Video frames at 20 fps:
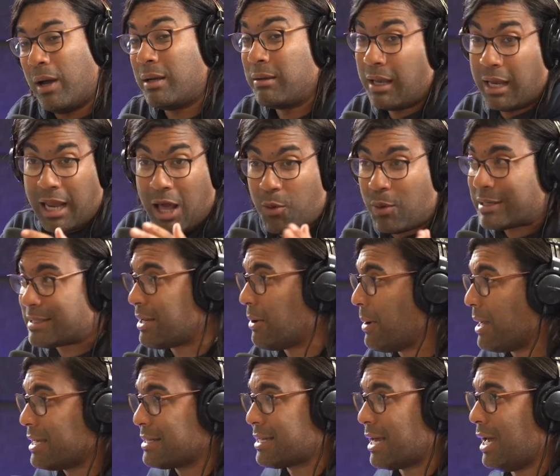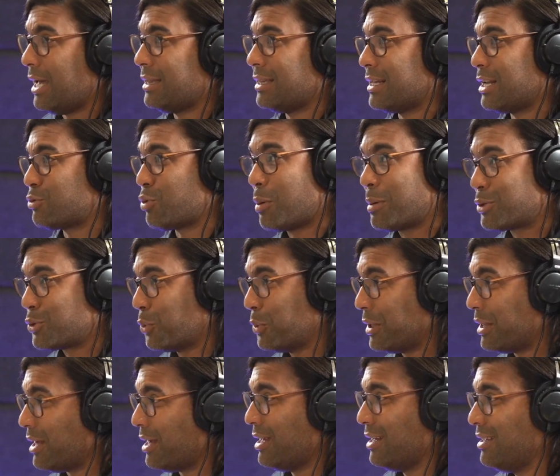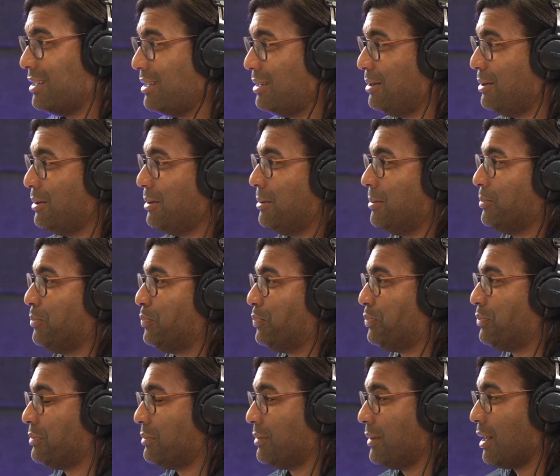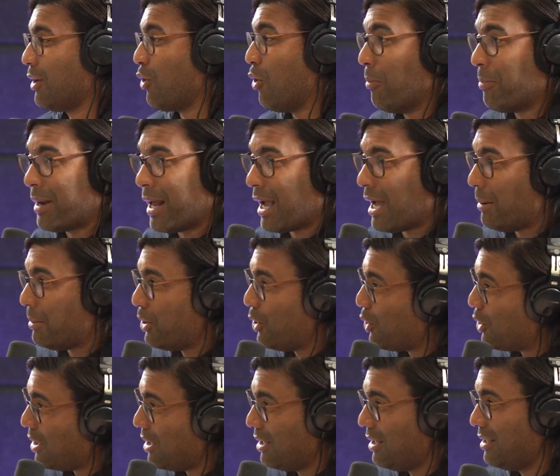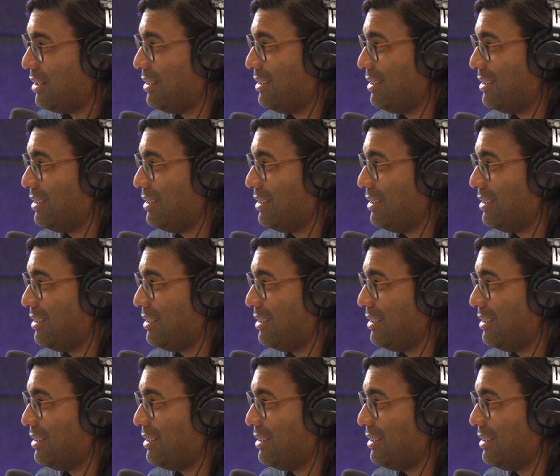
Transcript: El agua se va y esa gente resuelve su vida. Resuelve su vida, compran camiones. Compran camiones. Residentes